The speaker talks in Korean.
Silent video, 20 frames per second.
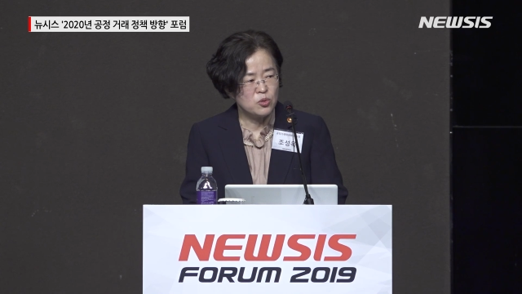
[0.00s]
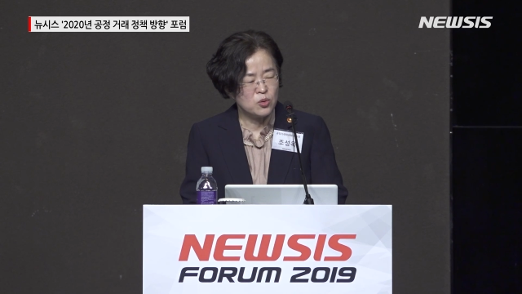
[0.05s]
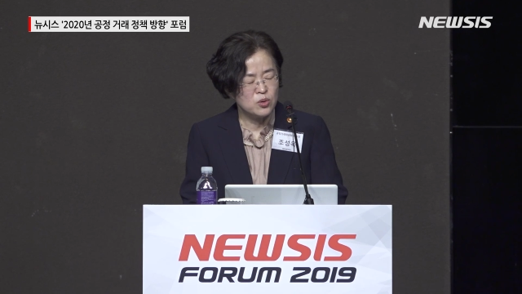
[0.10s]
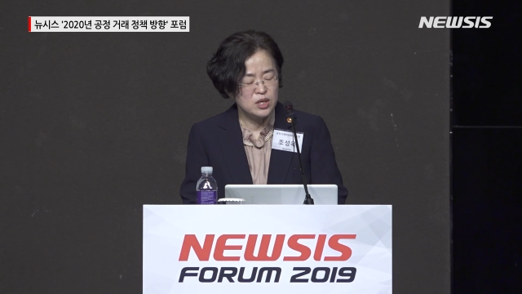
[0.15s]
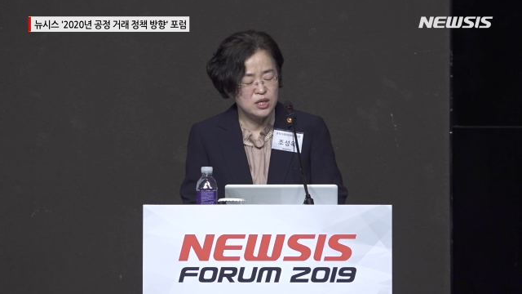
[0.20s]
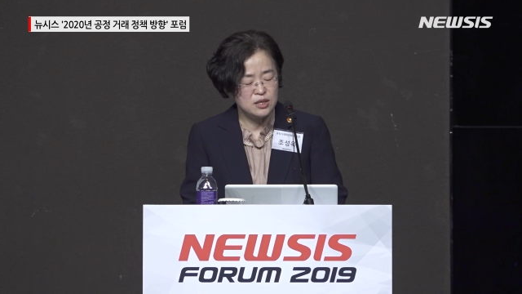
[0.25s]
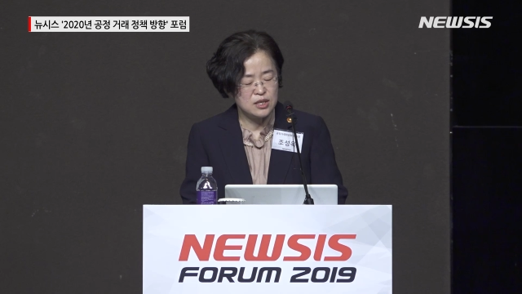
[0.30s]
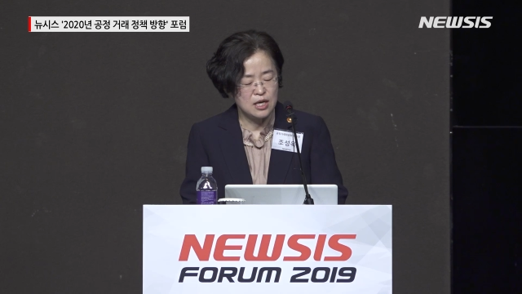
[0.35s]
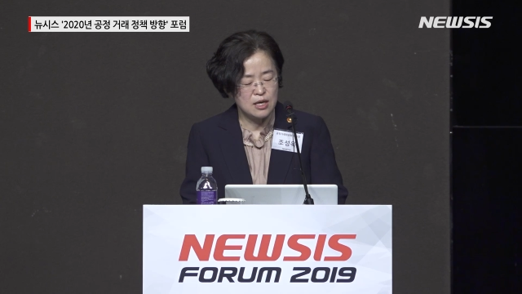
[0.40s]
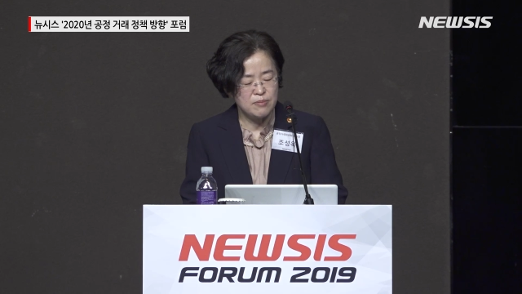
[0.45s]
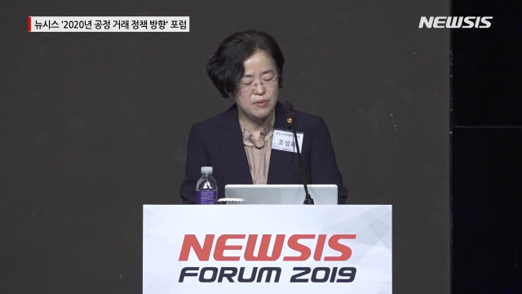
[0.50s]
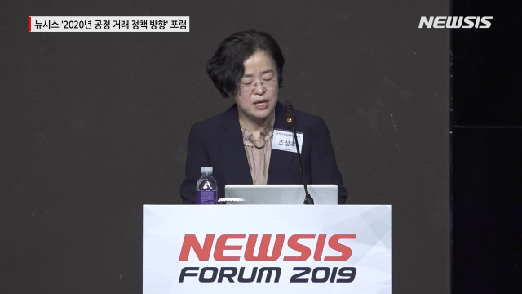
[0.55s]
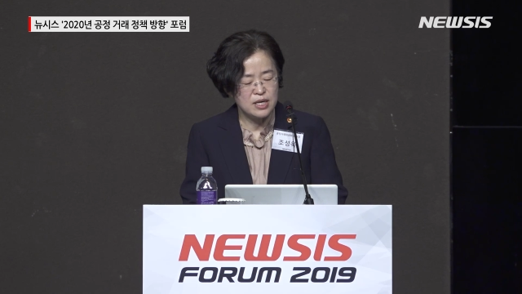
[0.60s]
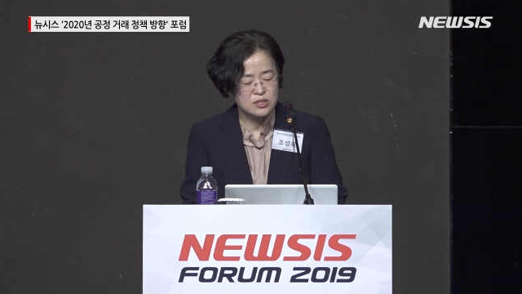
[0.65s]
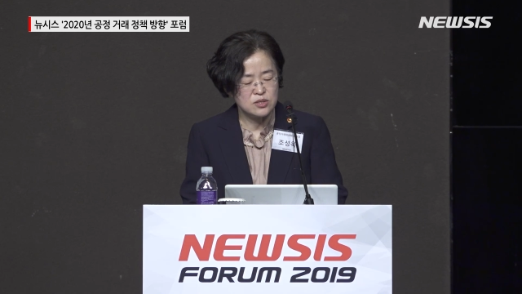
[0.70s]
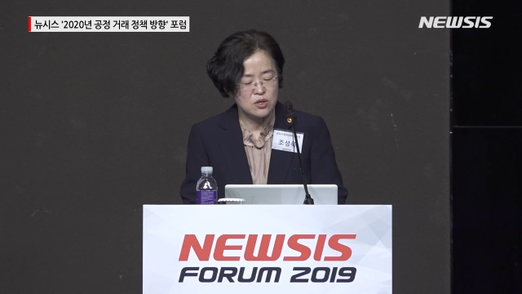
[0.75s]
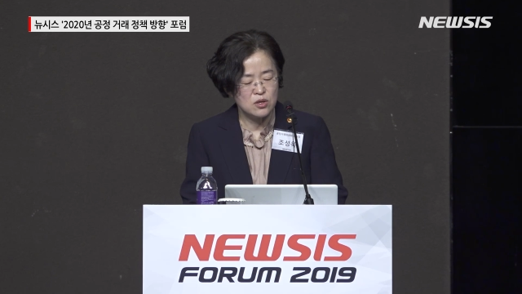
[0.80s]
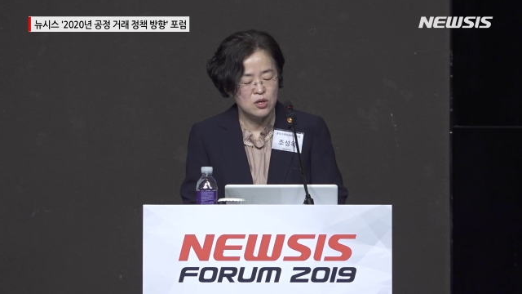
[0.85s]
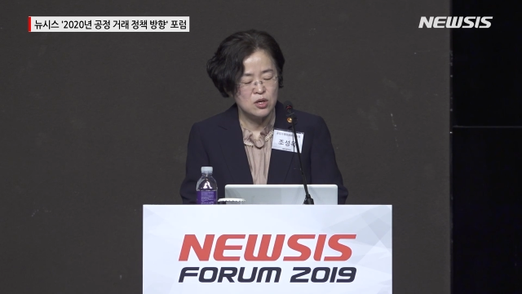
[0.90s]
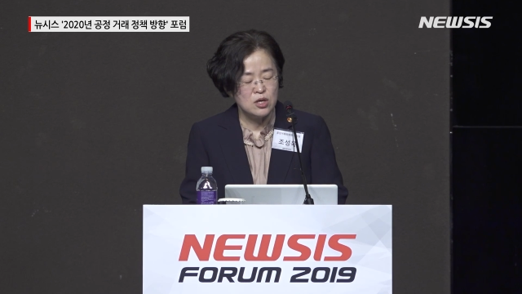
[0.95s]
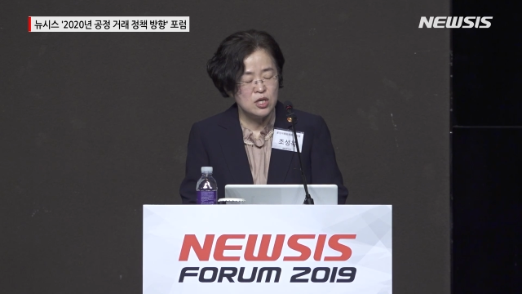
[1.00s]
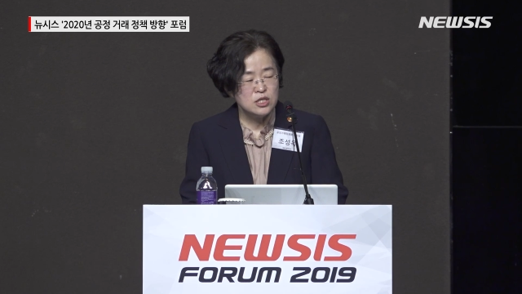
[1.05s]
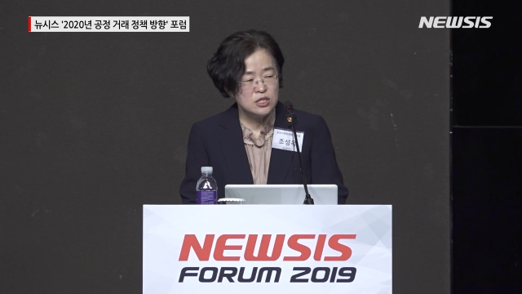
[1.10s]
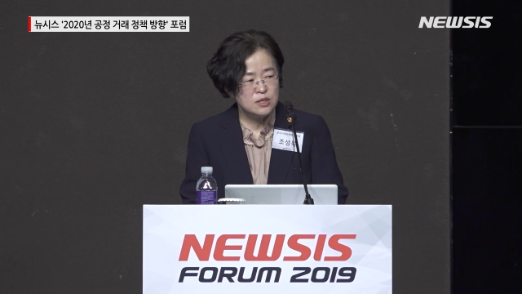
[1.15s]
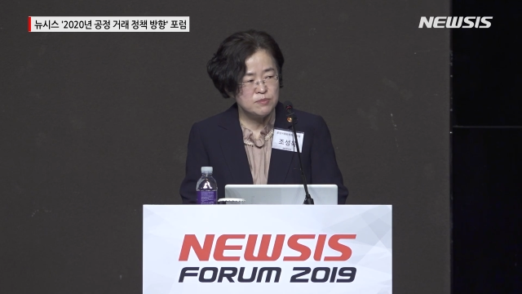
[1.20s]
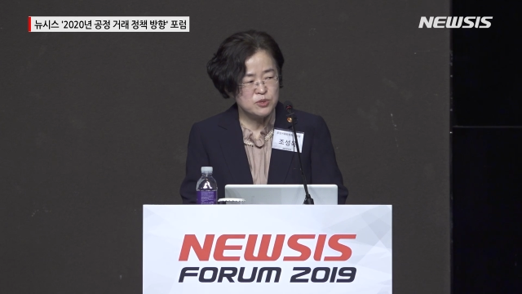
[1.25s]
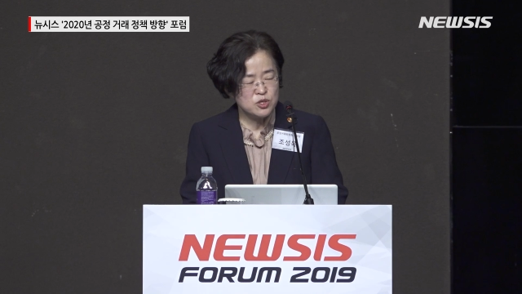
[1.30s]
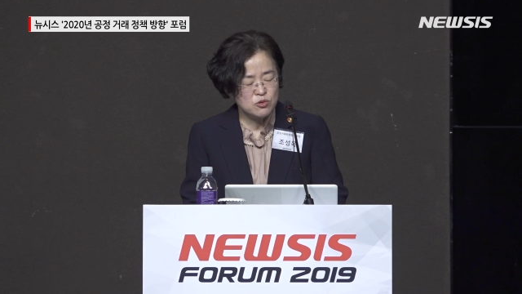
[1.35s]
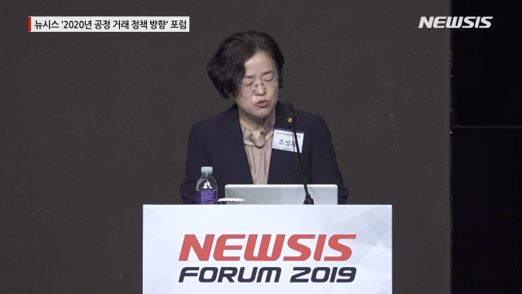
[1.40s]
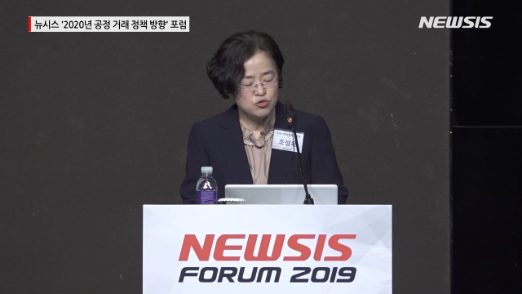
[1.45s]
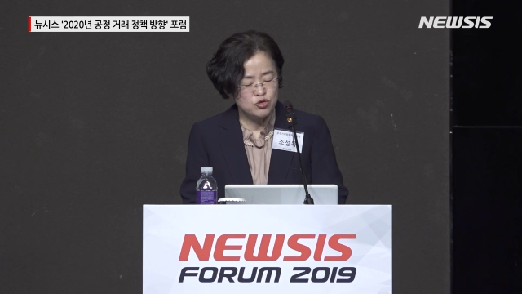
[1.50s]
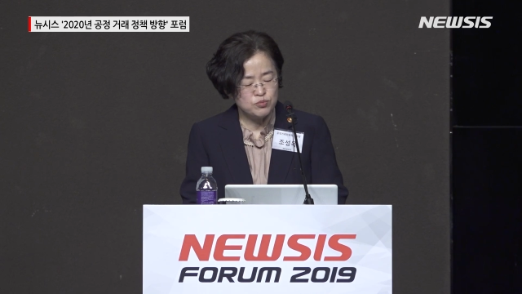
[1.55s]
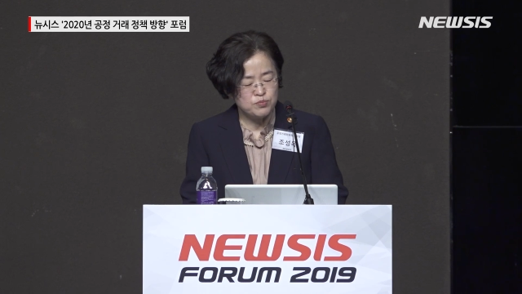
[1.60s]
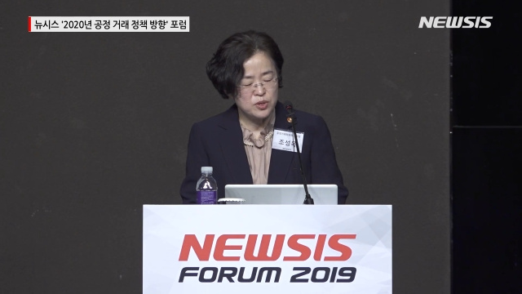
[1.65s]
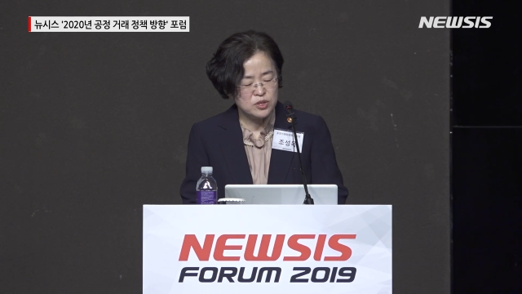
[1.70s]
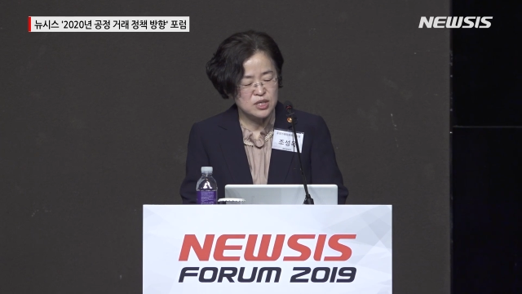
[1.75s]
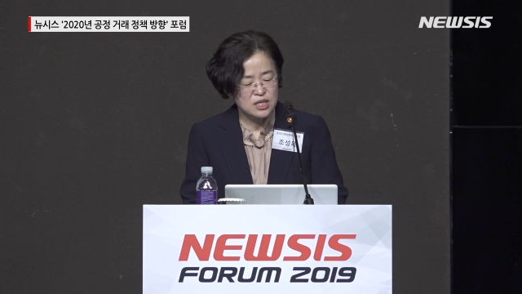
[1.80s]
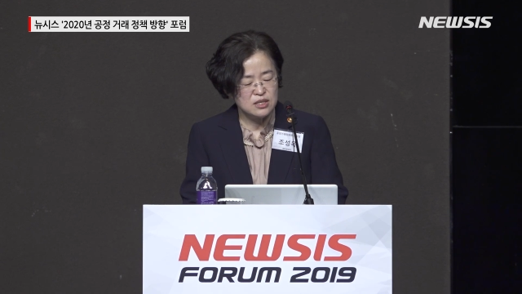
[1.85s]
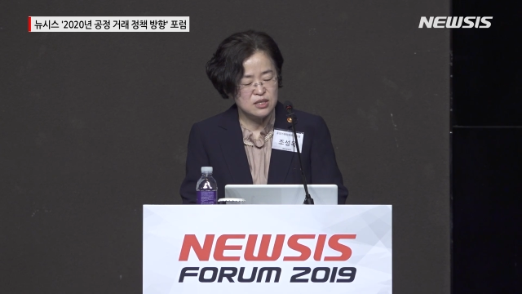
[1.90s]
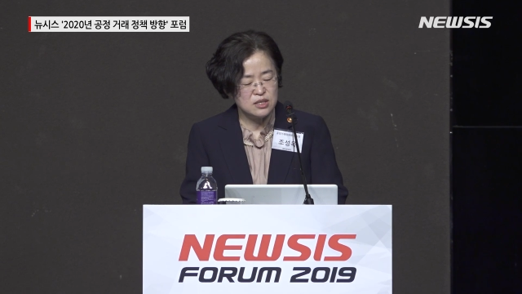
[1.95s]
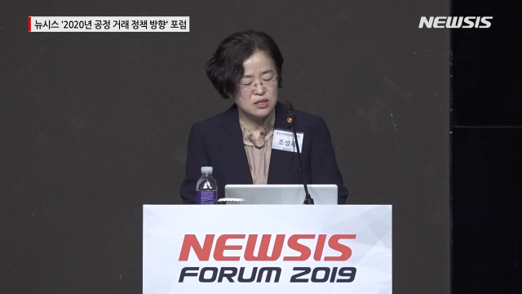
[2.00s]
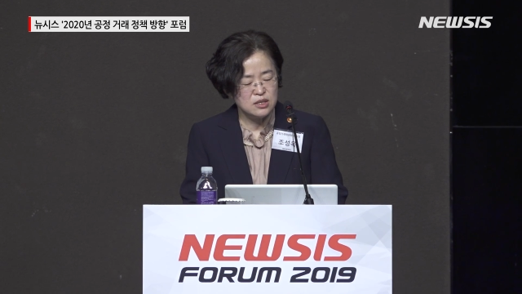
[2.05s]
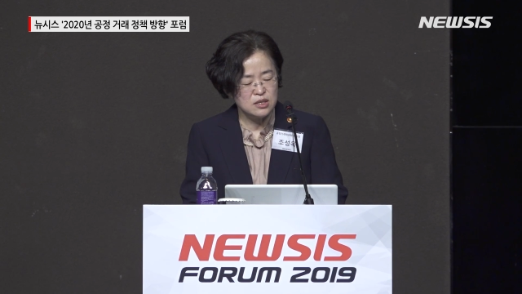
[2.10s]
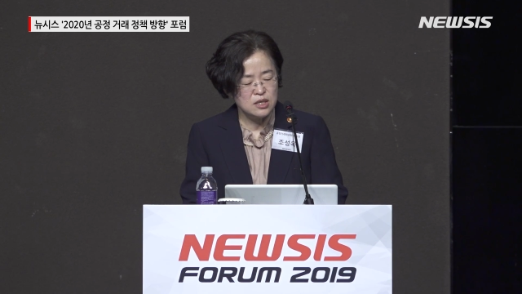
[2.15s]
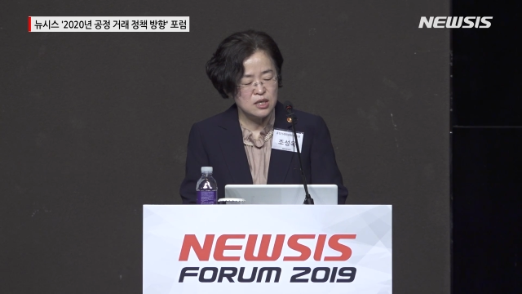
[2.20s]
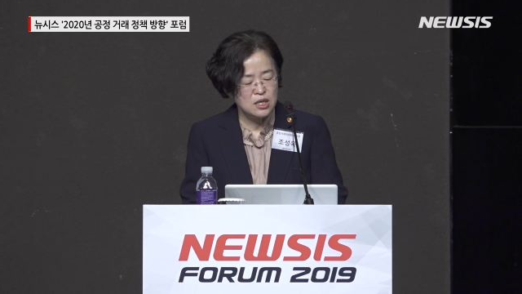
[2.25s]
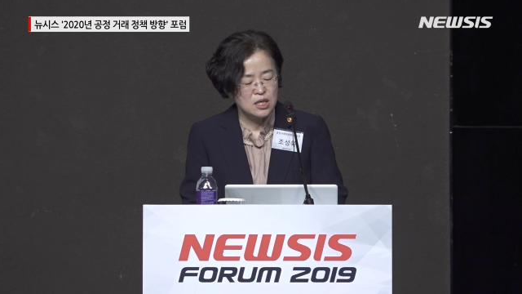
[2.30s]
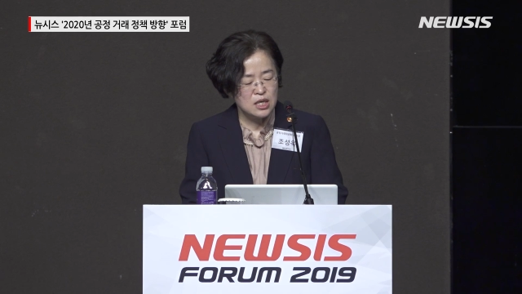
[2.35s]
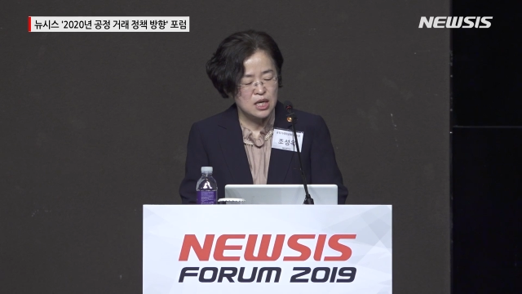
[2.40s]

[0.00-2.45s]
동기 대비해서 10.9%